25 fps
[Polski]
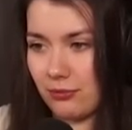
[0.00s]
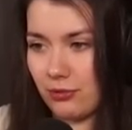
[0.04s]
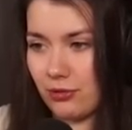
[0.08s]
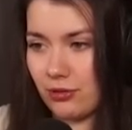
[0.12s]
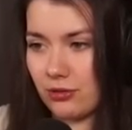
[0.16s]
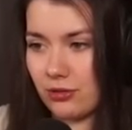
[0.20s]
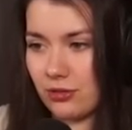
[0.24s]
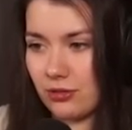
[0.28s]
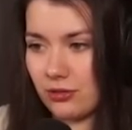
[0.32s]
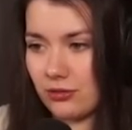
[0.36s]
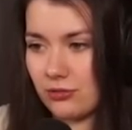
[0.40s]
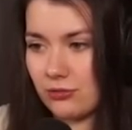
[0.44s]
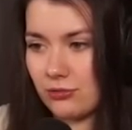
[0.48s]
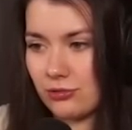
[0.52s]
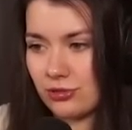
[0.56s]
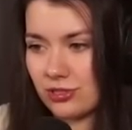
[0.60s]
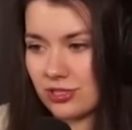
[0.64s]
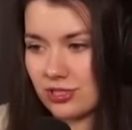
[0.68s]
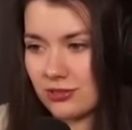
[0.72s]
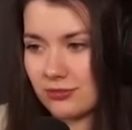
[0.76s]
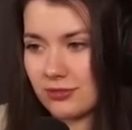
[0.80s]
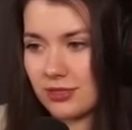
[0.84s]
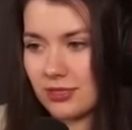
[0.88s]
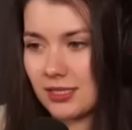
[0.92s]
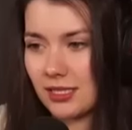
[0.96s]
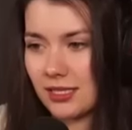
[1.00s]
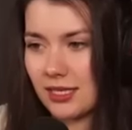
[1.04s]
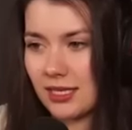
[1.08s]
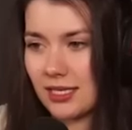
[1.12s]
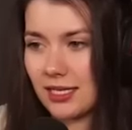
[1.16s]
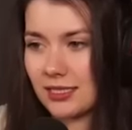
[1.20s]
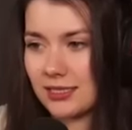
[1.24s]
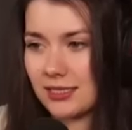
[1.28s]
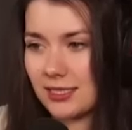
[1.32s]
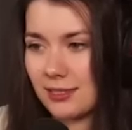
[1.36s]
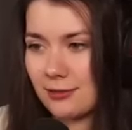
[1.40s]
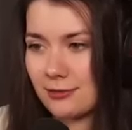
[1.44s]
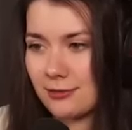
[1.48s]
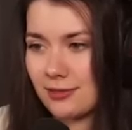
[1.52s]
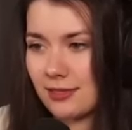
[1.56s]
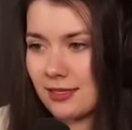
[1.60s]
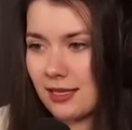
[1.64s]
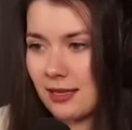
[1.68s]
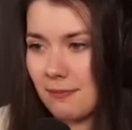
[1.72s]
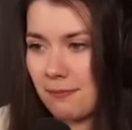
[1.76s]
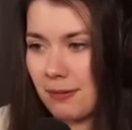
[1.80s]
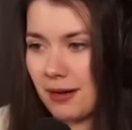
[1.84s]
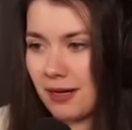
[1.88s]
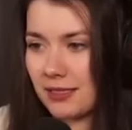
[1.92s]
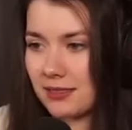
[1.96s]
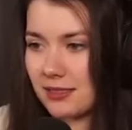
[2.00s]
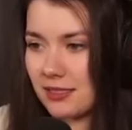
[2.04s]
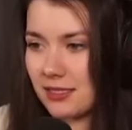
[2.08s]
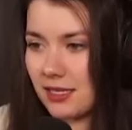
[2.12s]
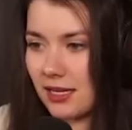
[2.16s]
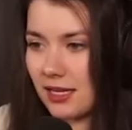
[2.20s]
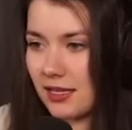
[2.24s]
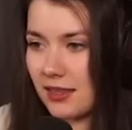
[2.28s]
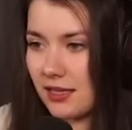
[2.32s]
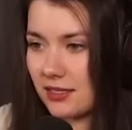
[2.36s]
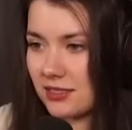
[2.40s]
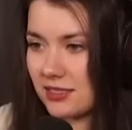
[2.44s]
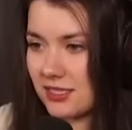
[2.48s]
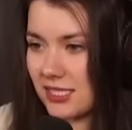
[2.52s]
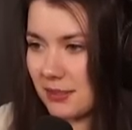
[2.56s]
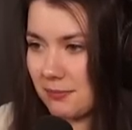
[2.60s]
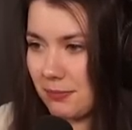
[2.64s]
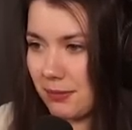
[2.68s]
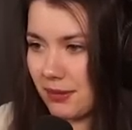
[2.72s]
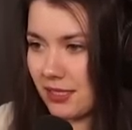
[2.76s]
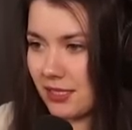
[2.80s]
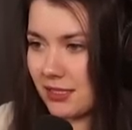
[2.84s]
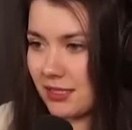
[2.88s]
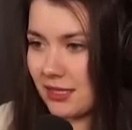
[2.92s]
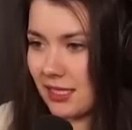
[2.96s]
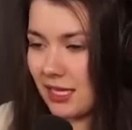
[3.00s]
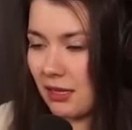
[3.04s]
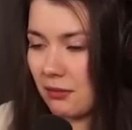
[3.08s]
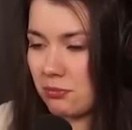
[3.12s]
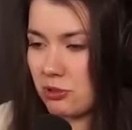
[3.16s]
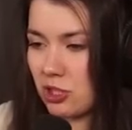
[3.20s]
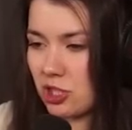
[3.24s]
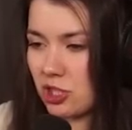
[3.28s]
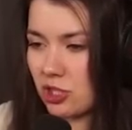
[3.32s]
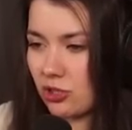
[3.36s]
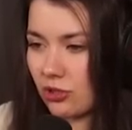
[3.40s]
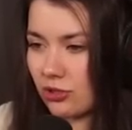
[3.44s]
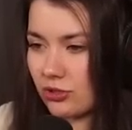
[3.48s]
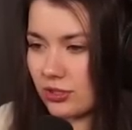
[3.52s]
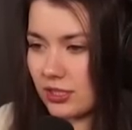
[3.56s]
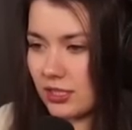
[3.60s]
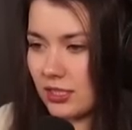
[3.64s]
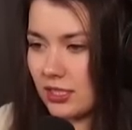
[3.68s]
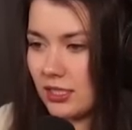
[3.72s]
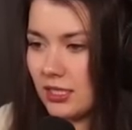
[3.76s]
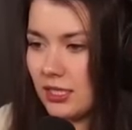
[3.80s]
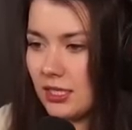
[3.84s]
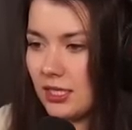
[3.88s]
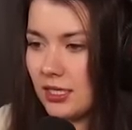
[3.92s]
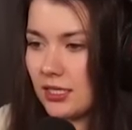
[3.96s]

bo już są to takie latające zapadnie, znaczy zapadnie, takie przeszkody